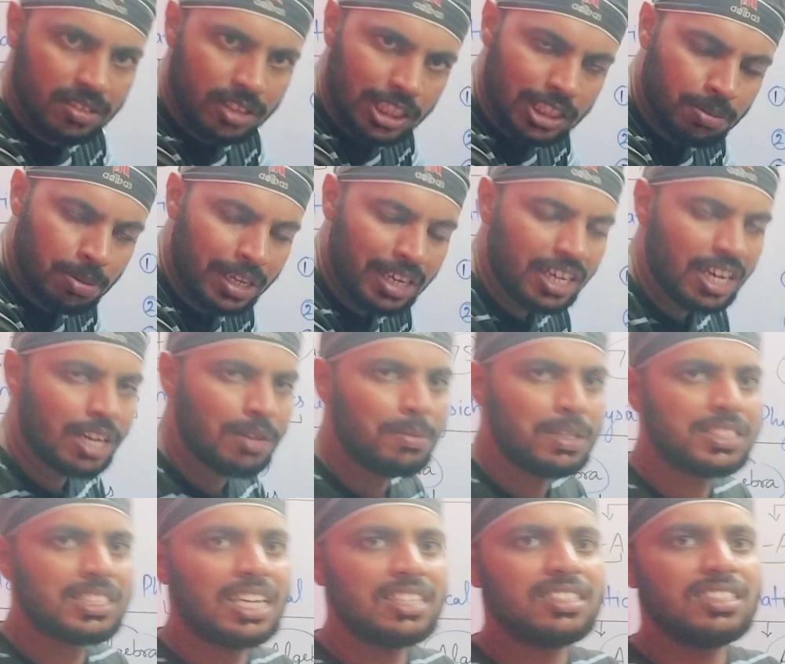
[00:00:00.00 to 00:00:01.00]
स्फेरिकल
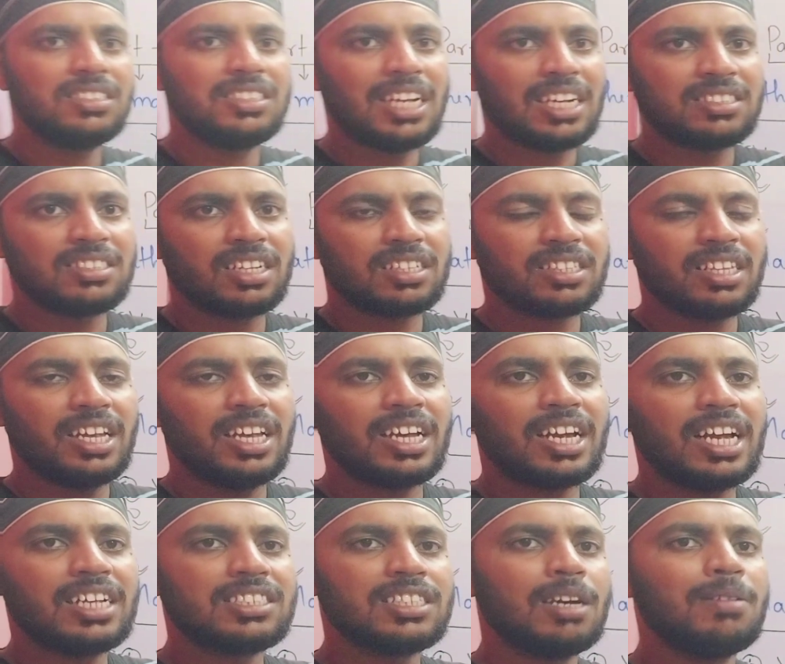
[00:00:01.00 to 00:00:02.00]
में जा सकते हैं
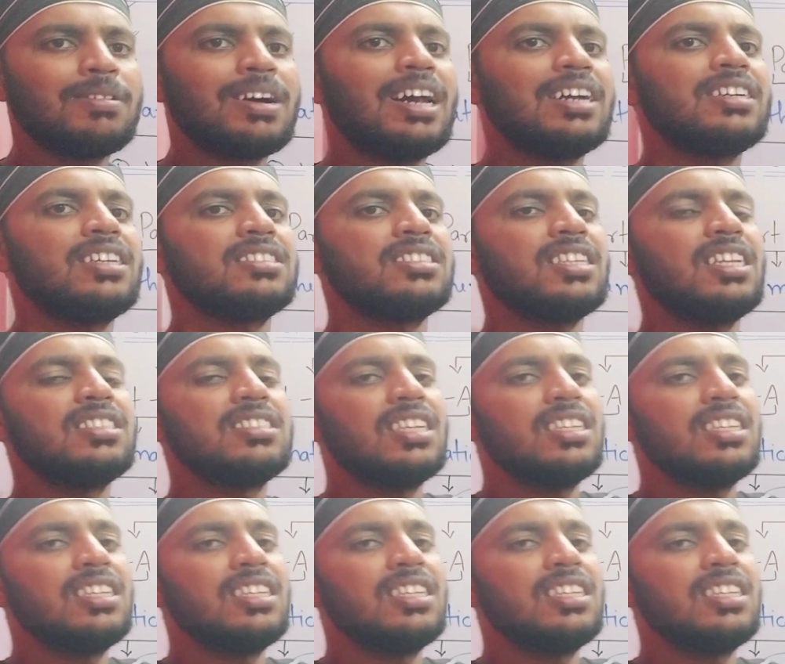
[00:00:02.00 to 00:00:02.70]
कैसे हम कार्टिसियन